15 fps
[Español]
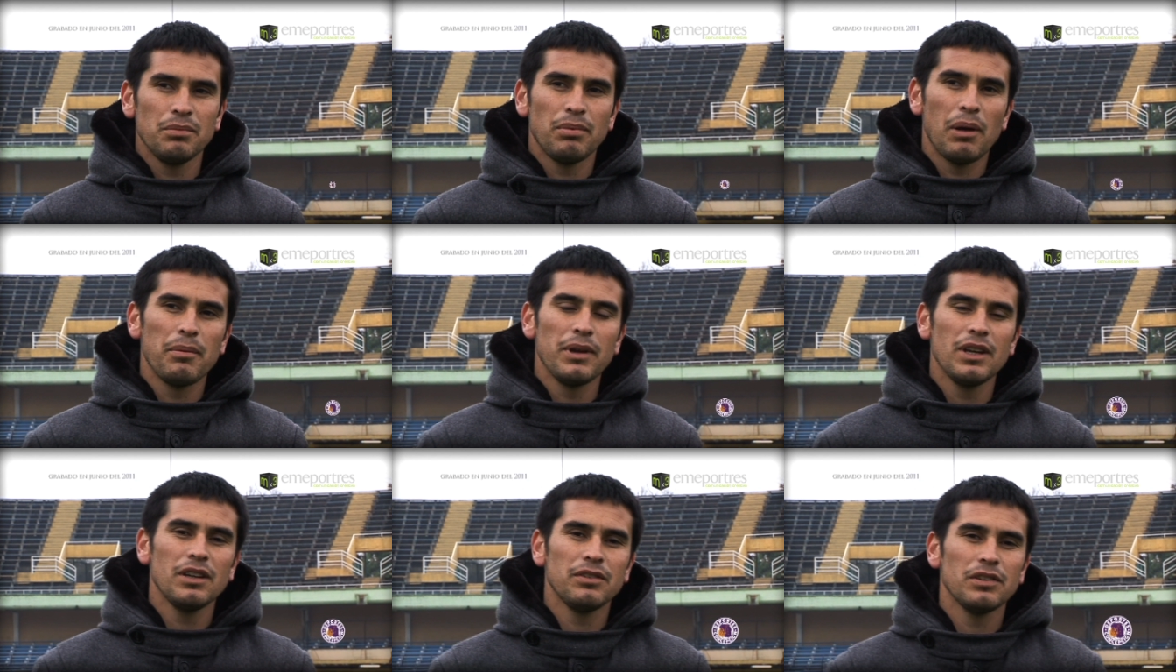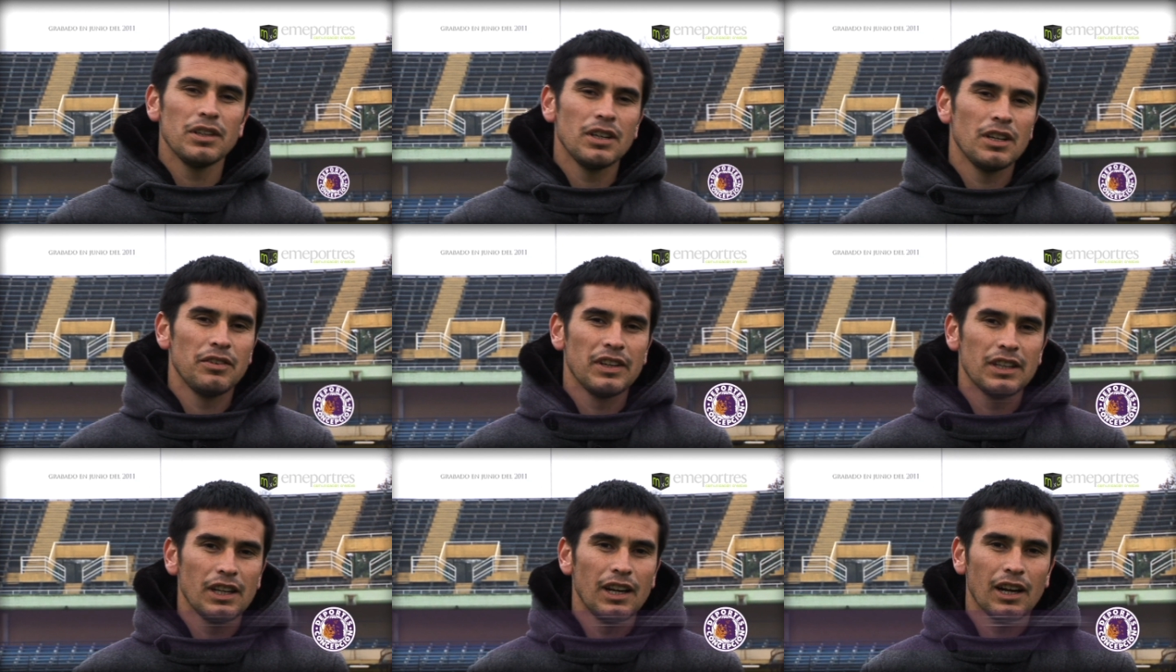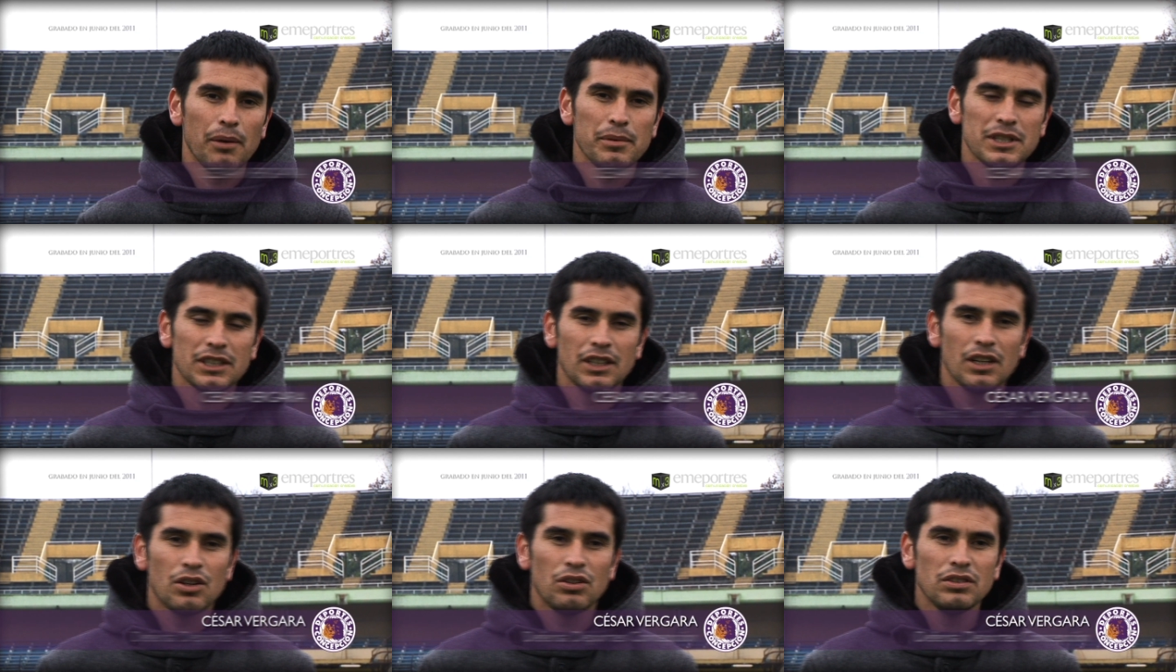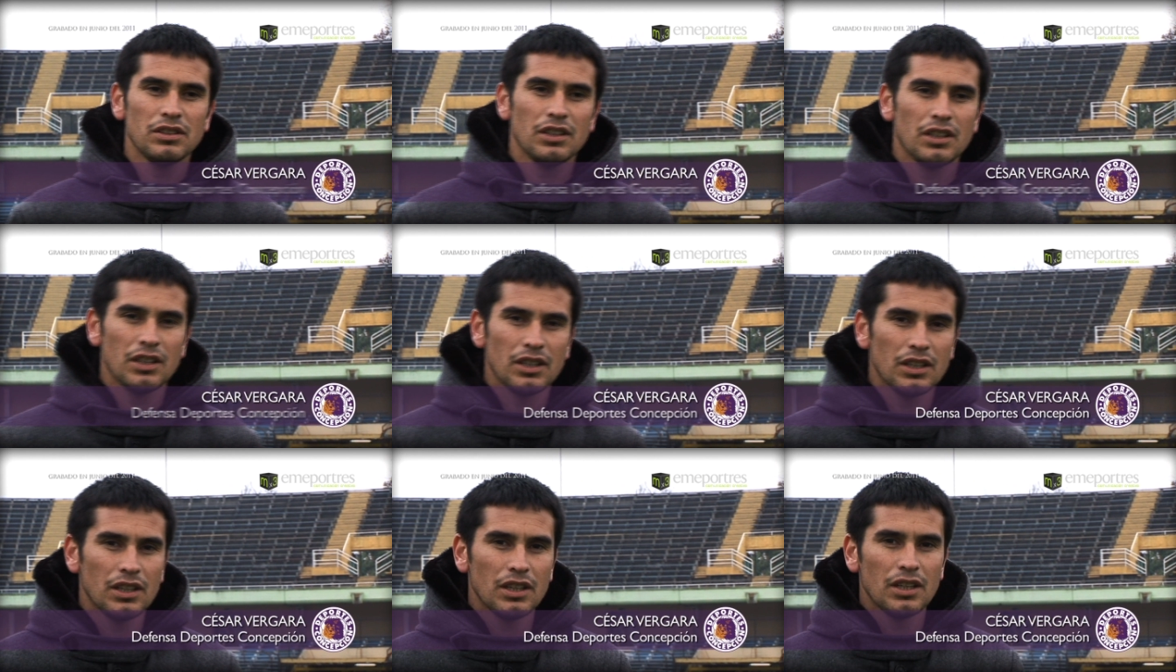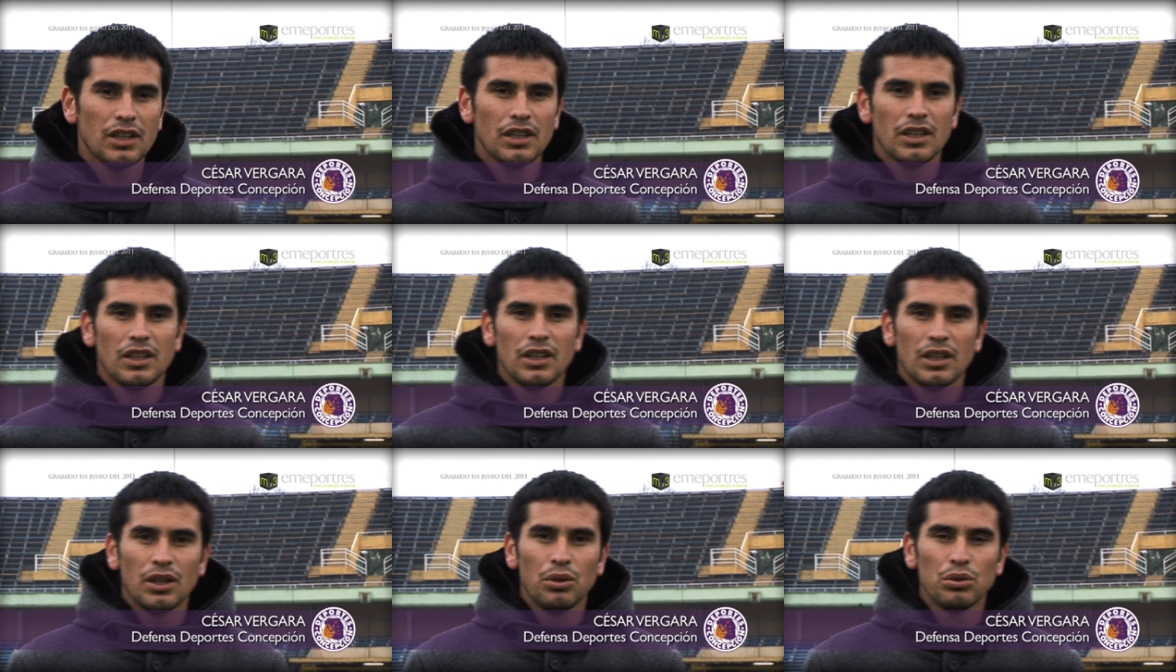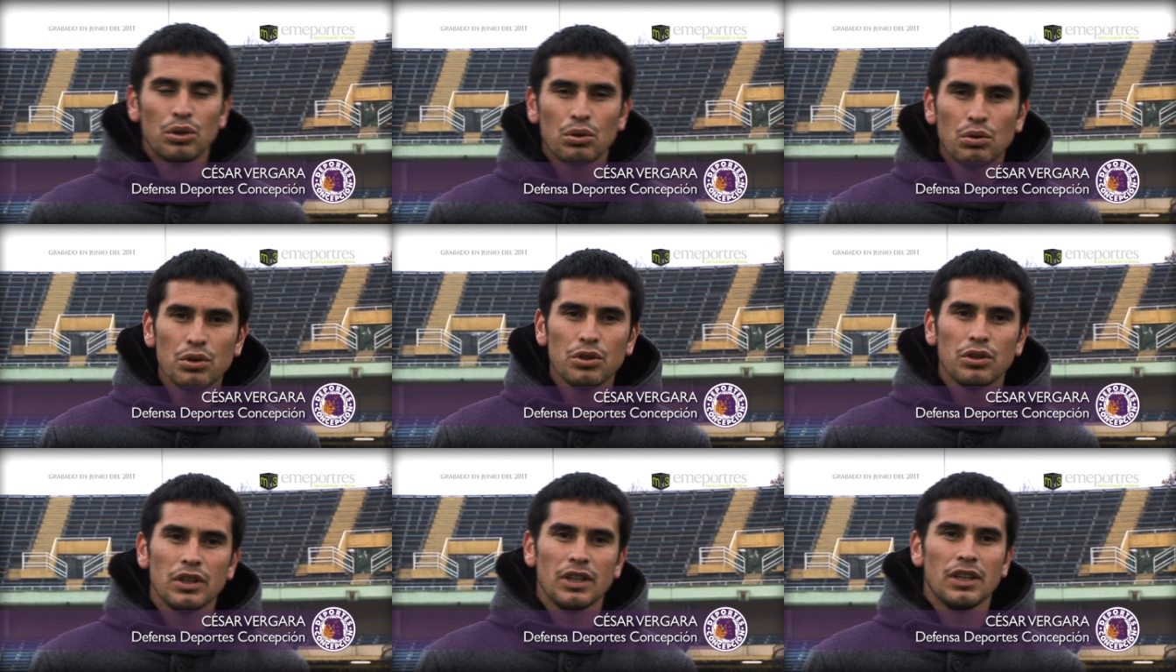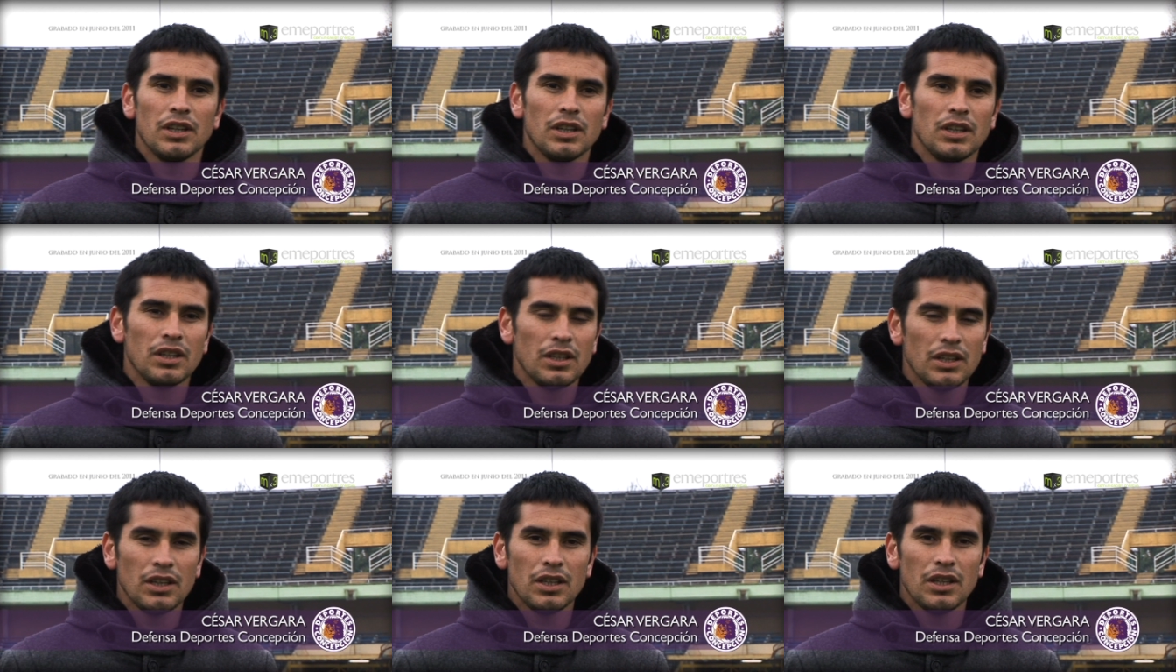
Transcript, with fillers: para mí eh, vestir la camiseta del Conce es un orgullo, eh,